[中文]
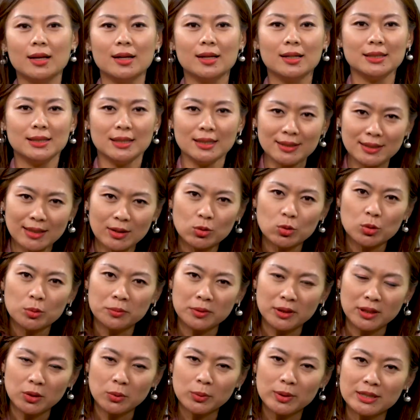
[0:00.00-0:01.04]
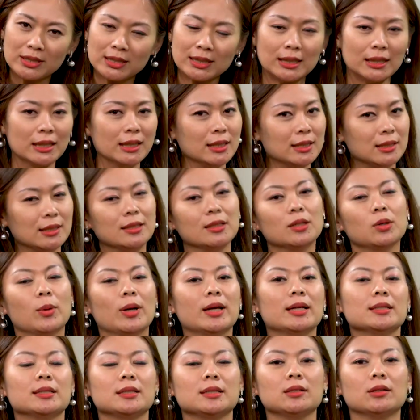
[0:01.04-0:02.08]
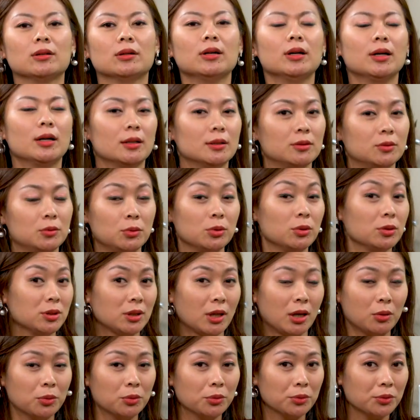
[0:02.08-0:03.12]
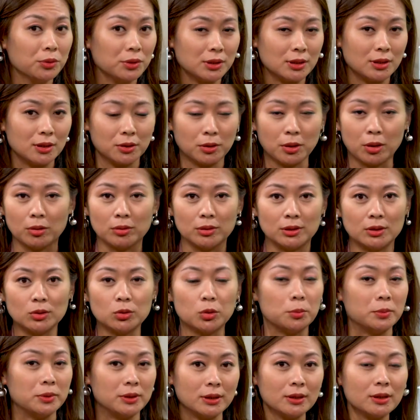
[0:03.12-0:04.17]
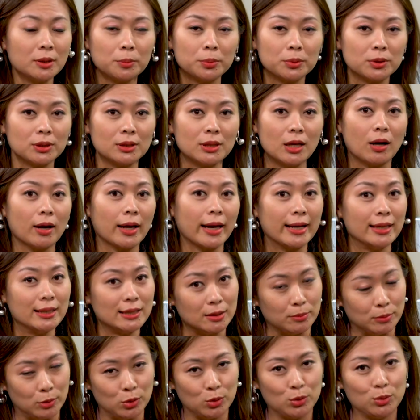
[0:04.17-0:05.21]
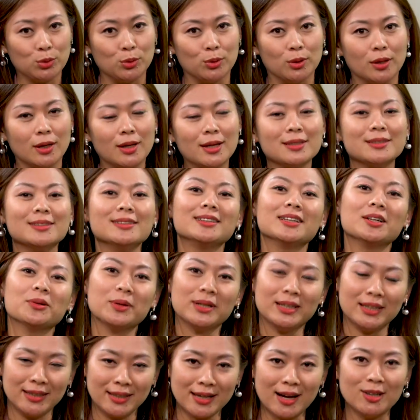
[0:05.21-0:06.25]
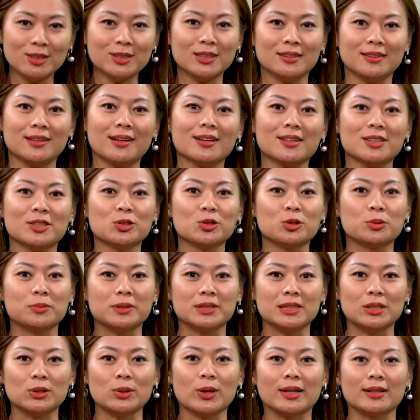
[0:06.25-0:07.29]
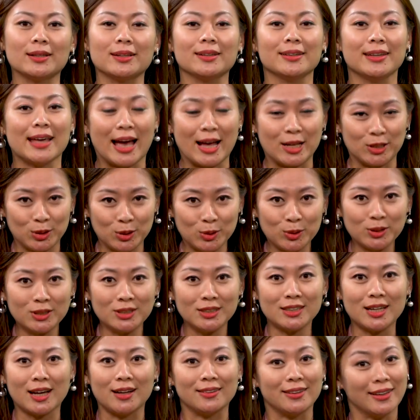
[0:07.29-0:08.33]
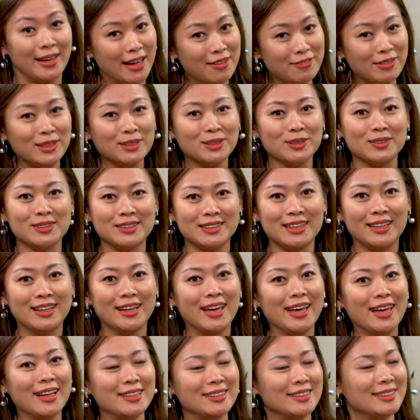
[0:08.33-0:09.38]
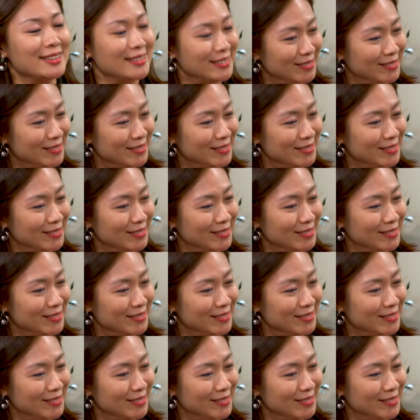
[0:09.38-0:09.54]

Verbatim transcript: 现在我们因为这个疫情的关系，有很多超乎预期的投资，我们真的不知道该怎么做。今天为您邀请到的是我们集团的亚洲市场的开发总监 Hans，